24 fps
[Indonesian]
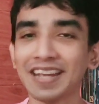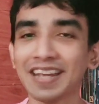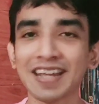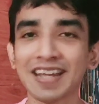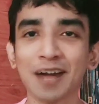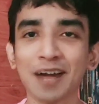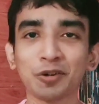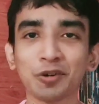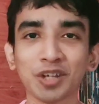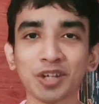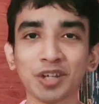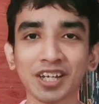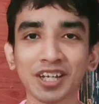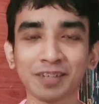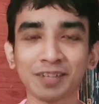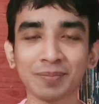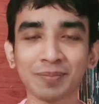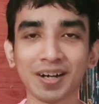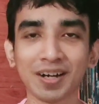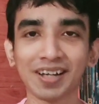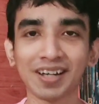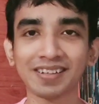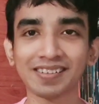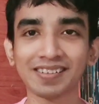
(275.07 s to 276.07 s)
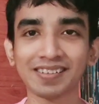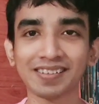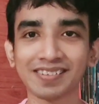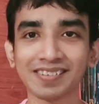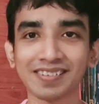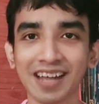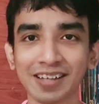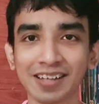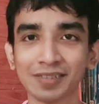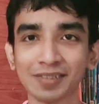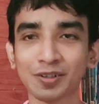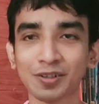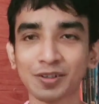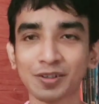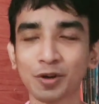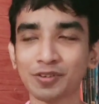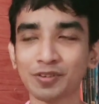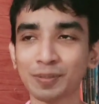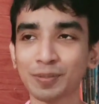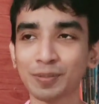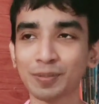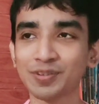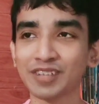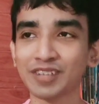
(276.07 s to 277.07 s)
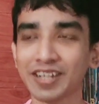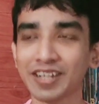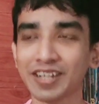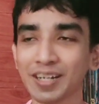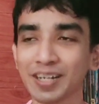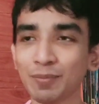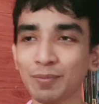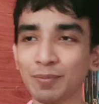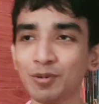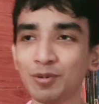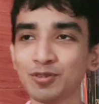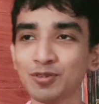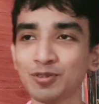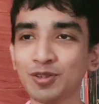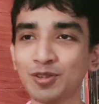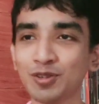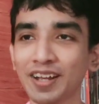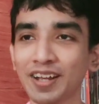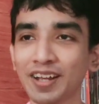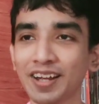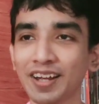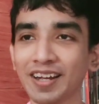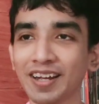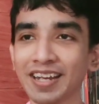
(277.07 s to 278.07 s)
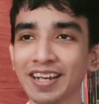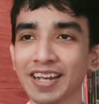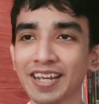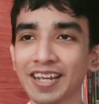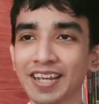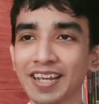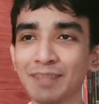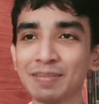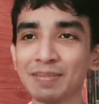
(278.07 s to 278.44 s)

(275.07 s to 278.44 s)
Ini aku inget banget saat konsep poster ini muncul ya.